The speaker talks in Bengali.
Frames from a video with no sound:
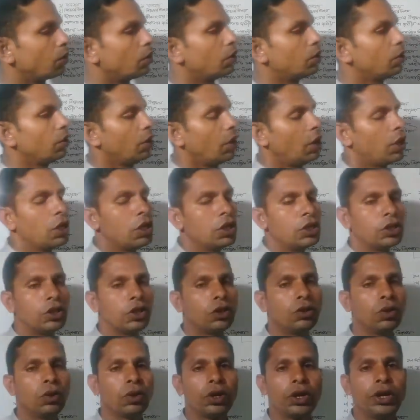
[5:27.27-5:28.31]
গ্রহণ যে
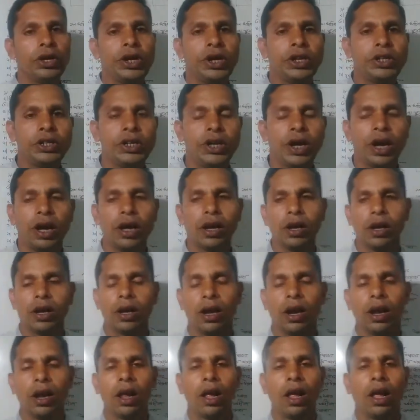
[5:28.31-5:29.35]
দক্ষিণ এশিয়ার
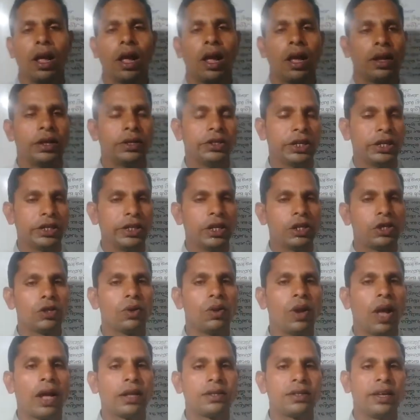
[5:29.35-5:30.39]
যে
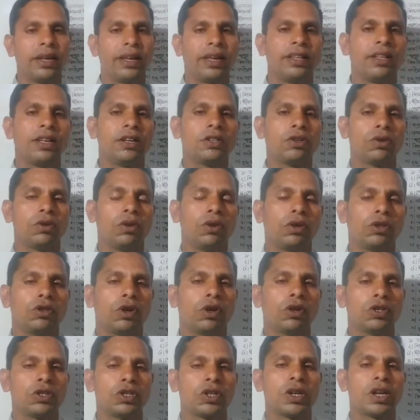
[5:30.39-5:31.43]
দেশগুলো আছে এ দেশগুলোর
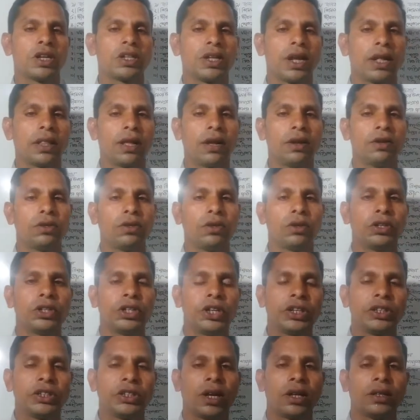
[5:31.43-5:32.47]
জনসংখ্যা সাধারণত
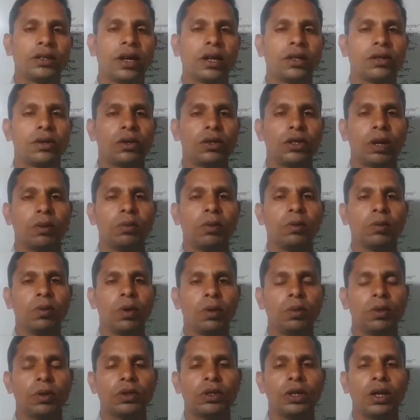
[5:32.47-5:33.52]
স্বেচ্ছার জাতীয় যেমন
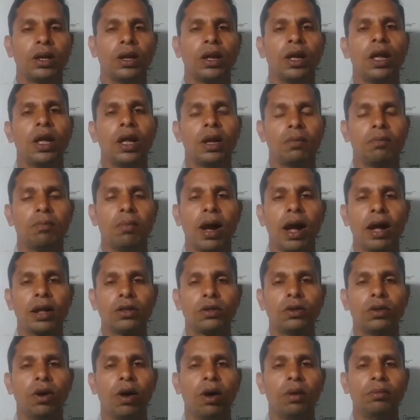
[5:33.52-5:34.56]
বলবো যে ভাত
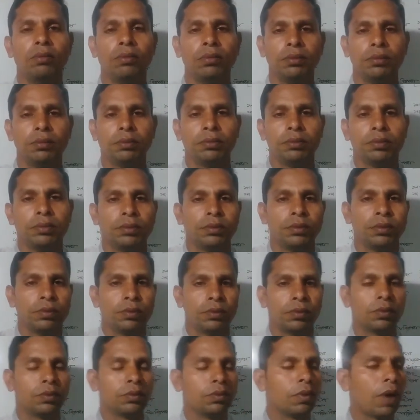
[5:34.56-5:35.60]
গম
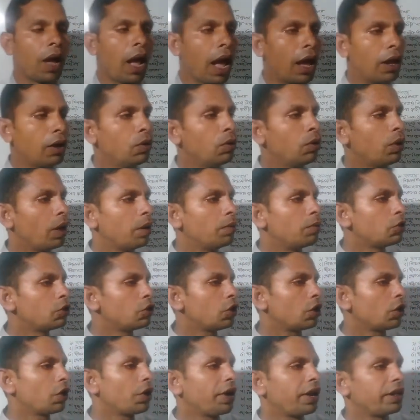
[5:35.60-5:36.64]
আলু এবং
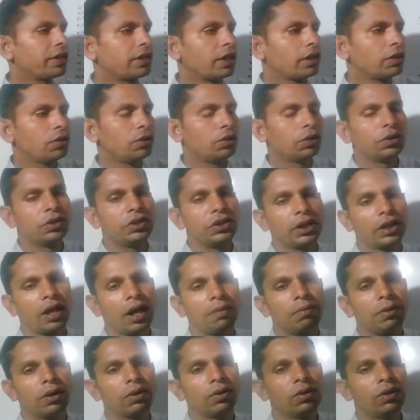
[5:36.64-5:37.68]
শর্করা জাতীয় যে
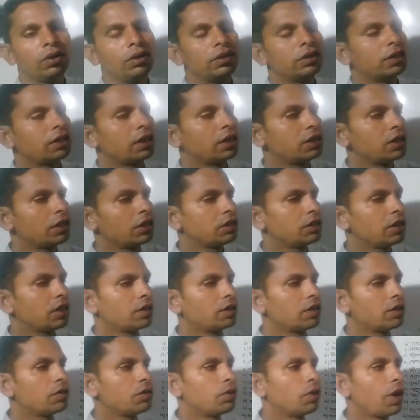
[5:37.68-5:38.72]
খাবারগুলো যেটা
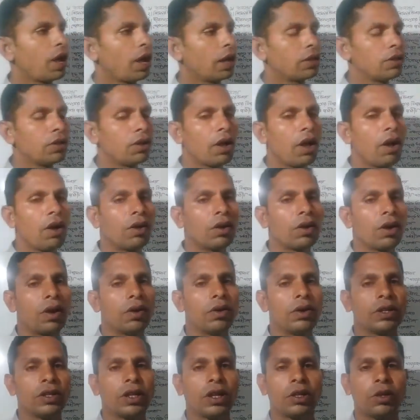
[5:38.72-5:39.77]
স্বেচ্ছার জাতীয় খাদ্য খাওয়ার
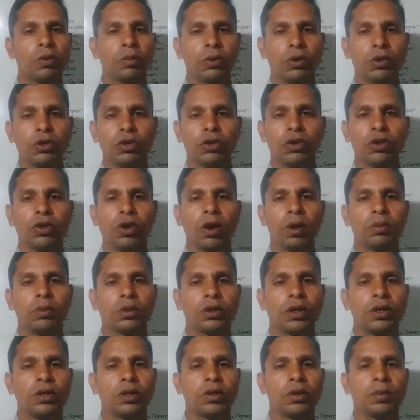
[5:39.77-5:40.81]
কারণে তাদের প্রজনন
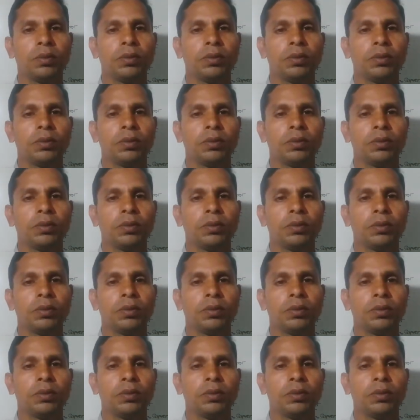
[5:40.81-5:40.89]
ক্ষমতা